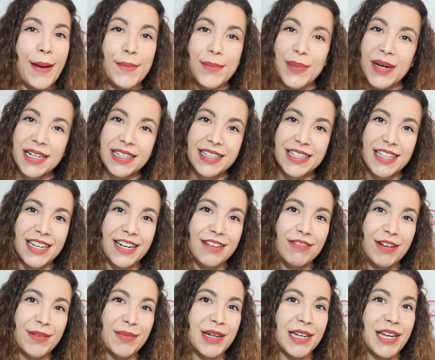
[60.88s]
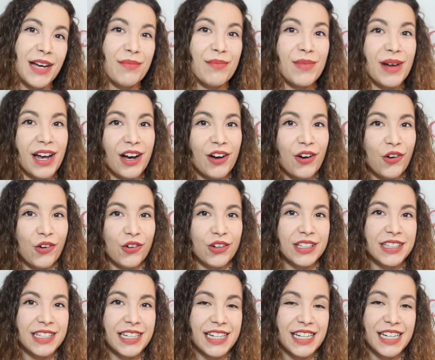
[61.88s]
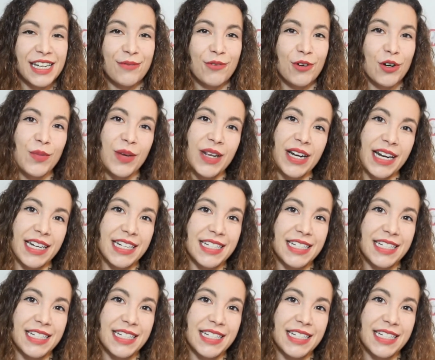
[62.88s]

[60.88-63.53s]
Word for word: parte de la familia Blackhorn tiene que volver al